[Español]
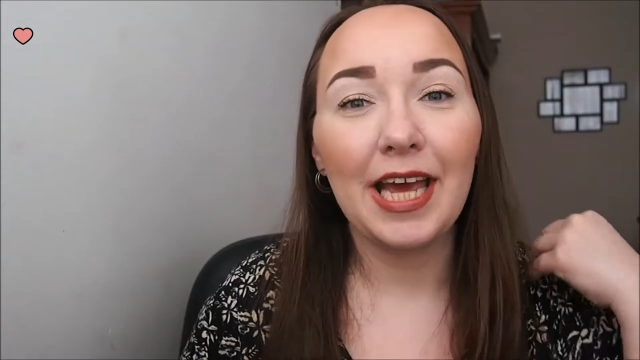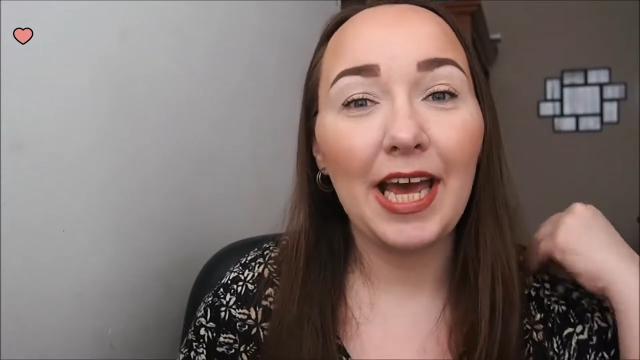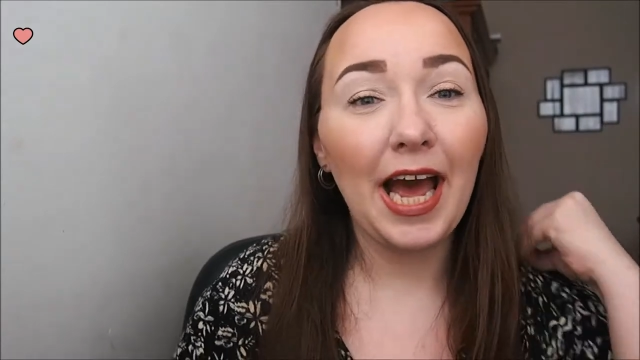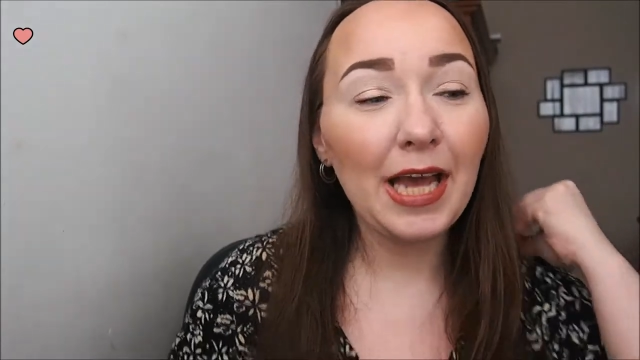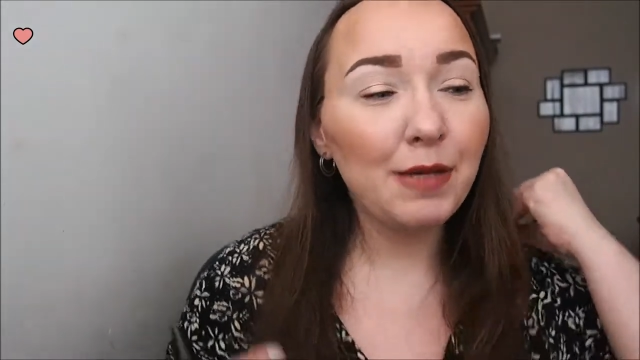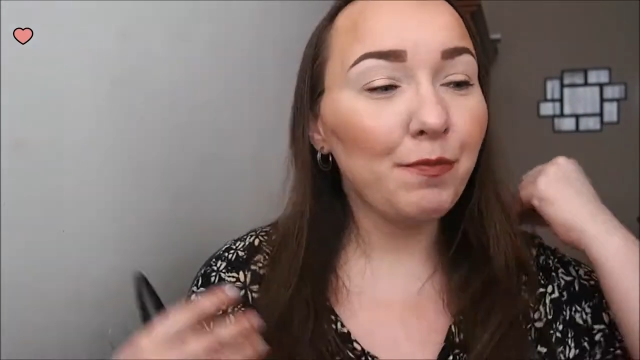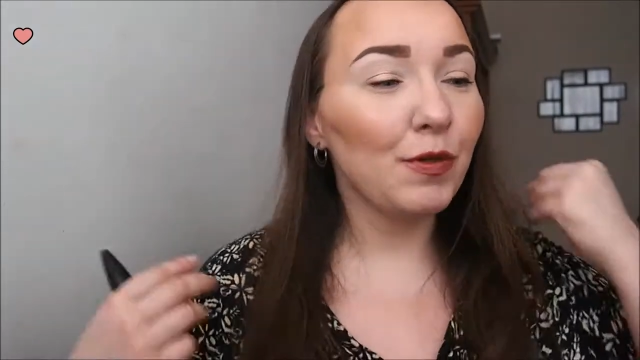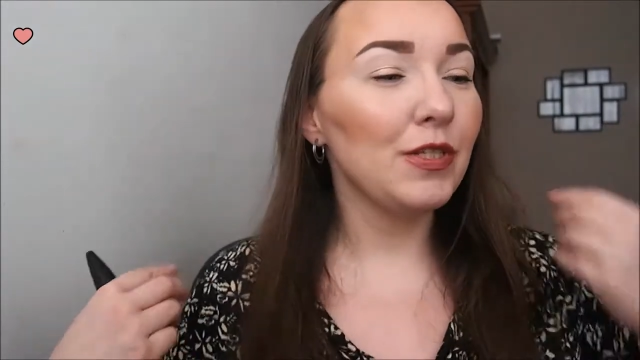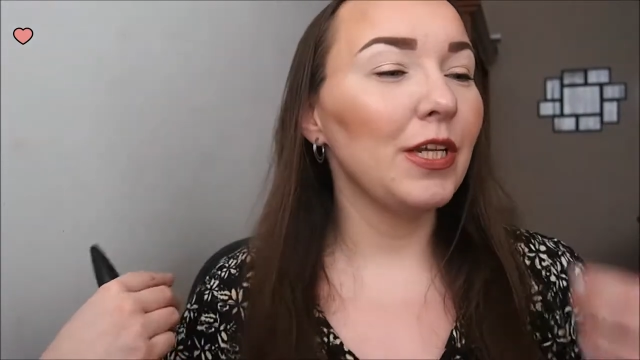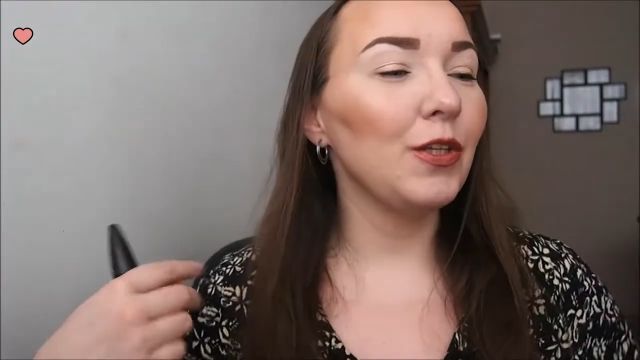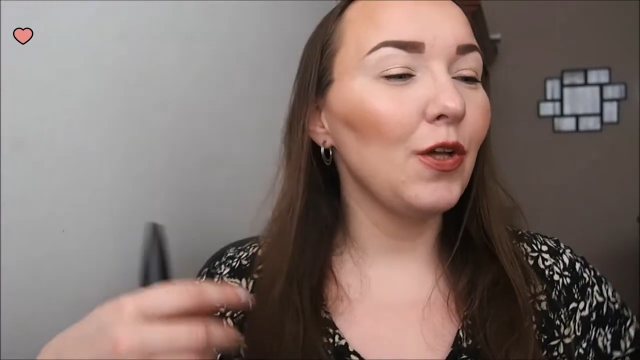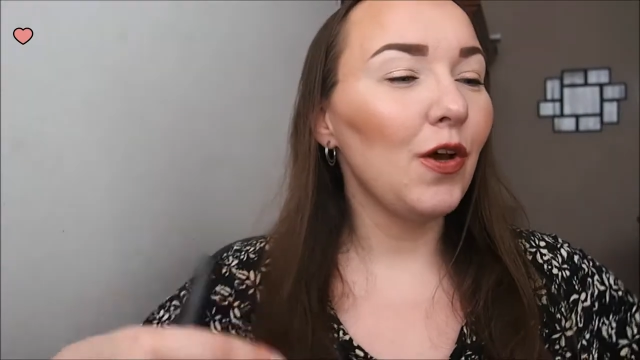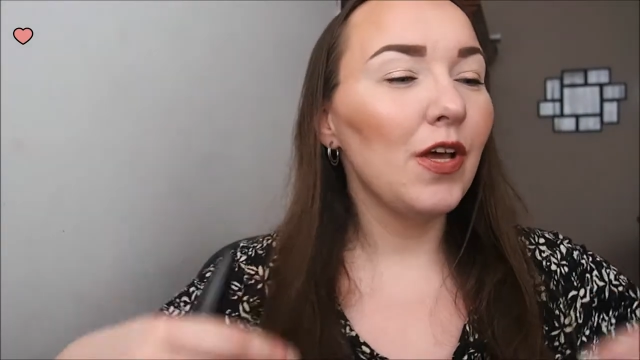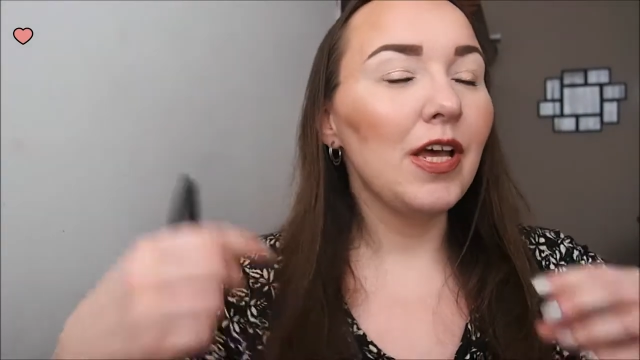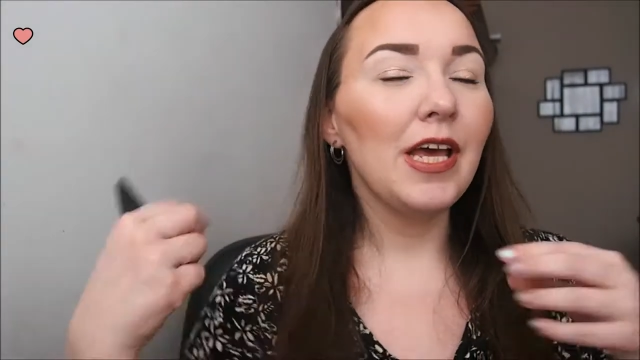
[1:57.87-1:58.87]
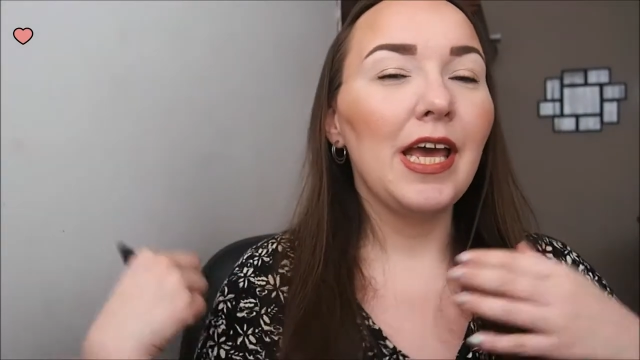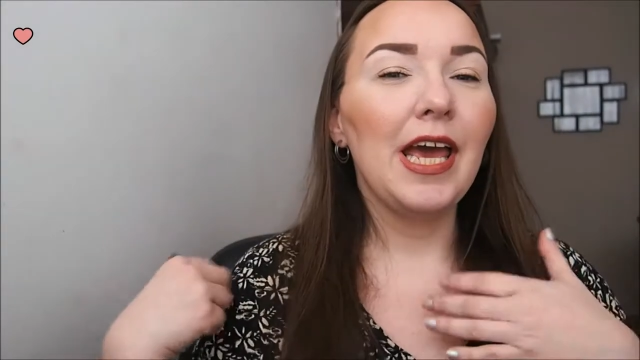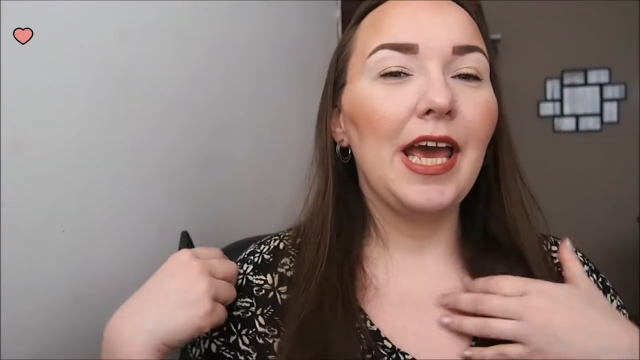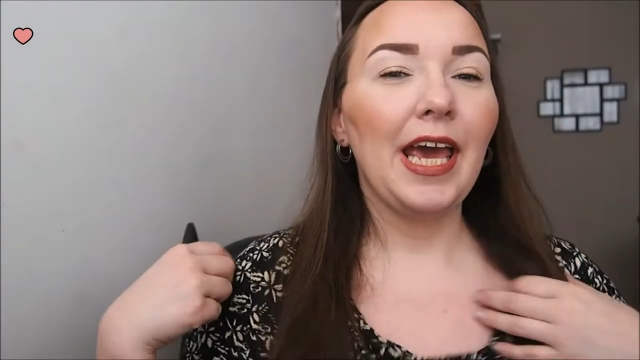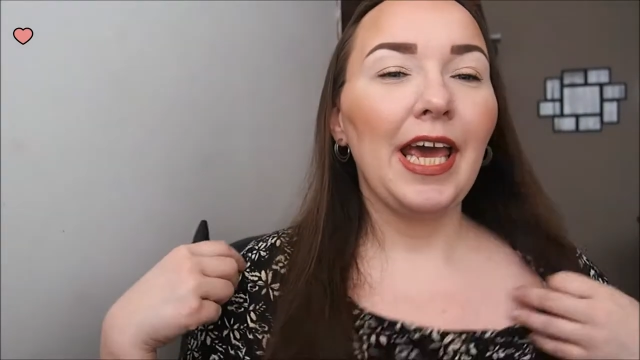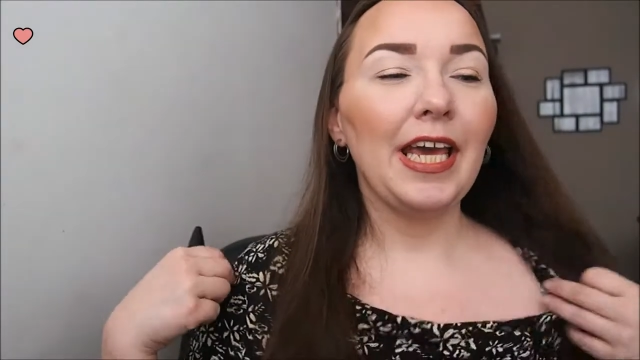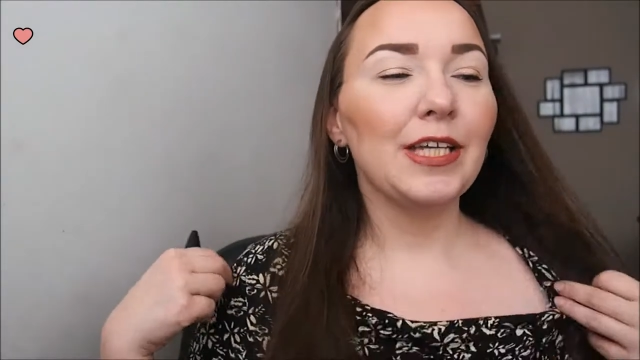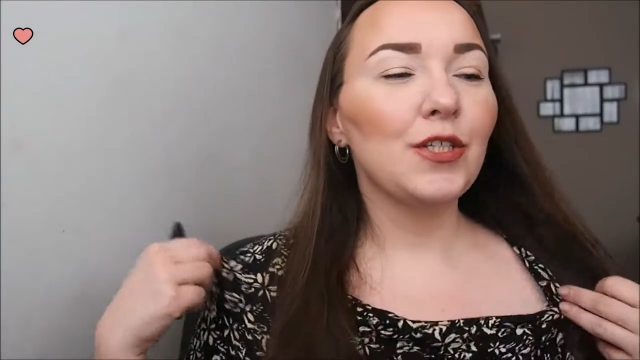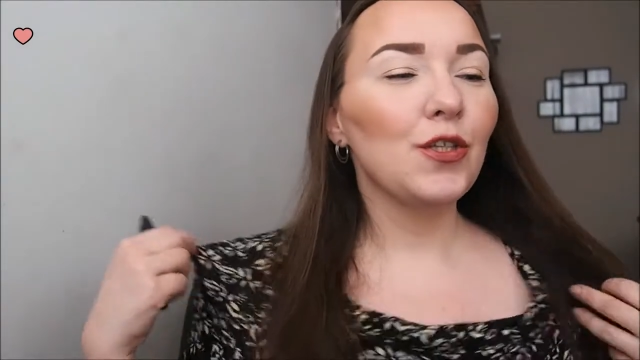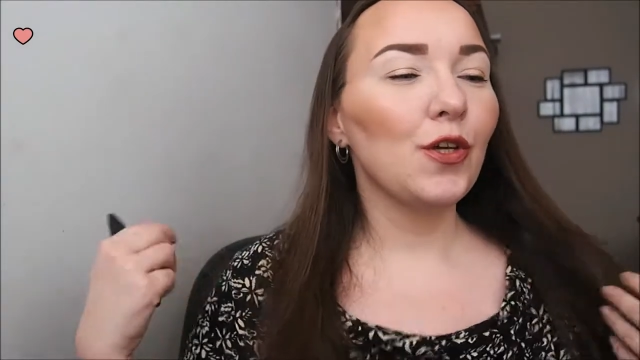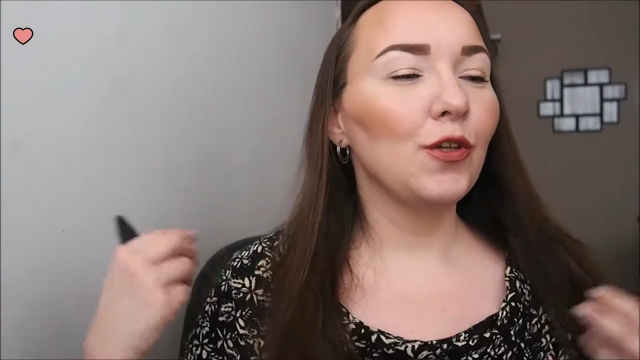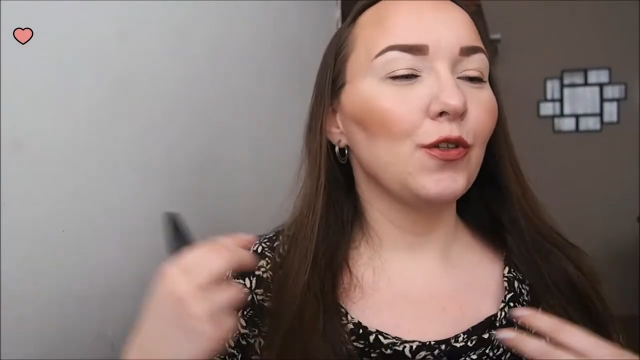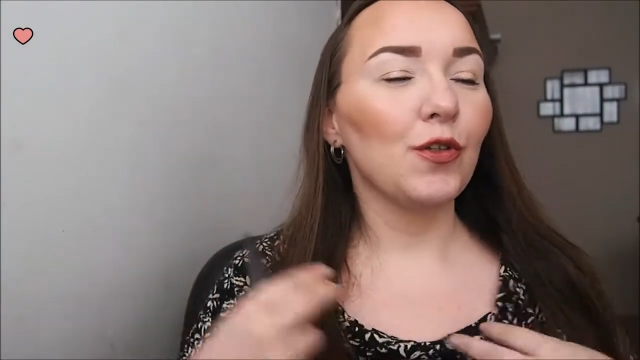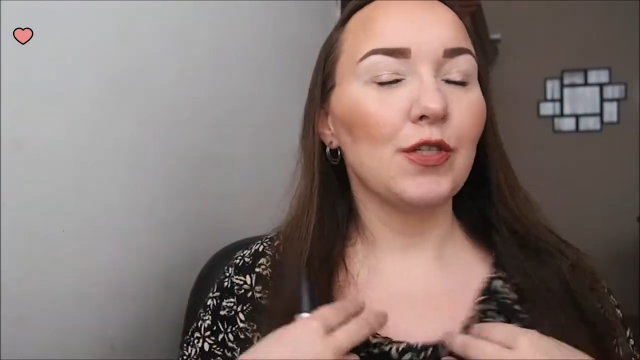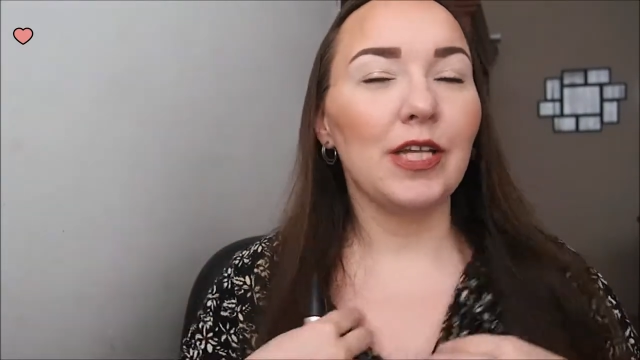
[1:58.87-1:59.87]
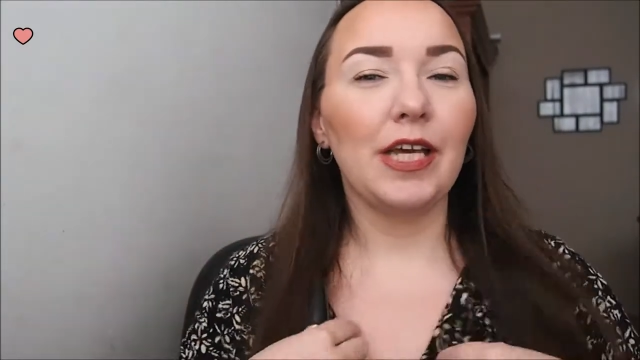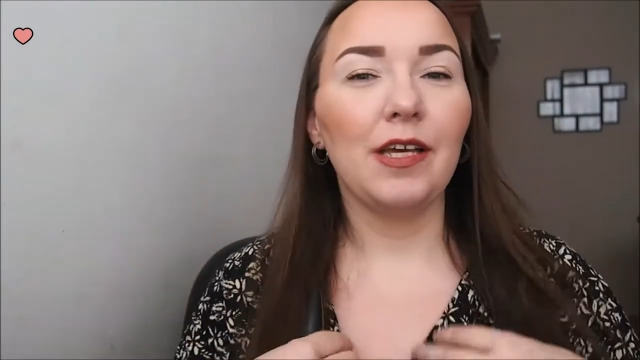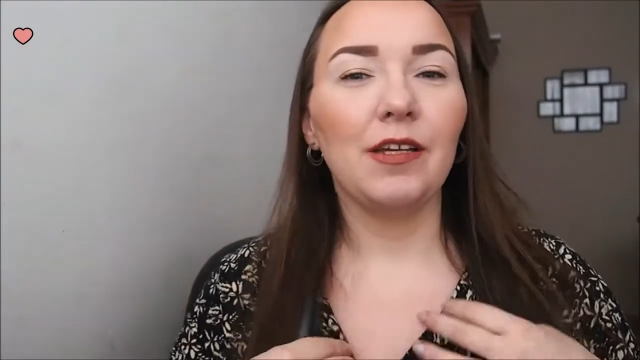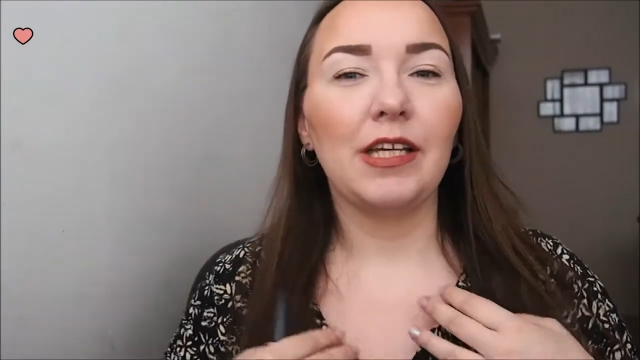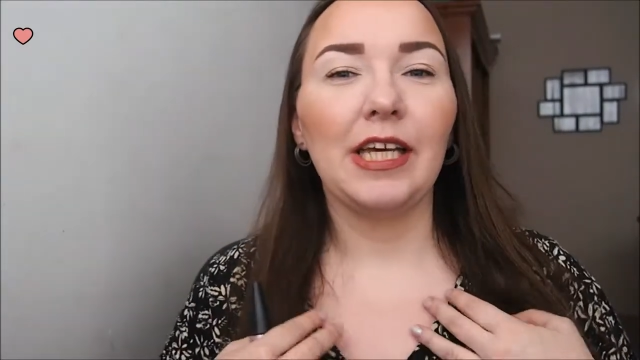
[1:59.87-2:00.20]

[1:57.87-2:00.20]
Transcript: Ay, por cierto, esto no sé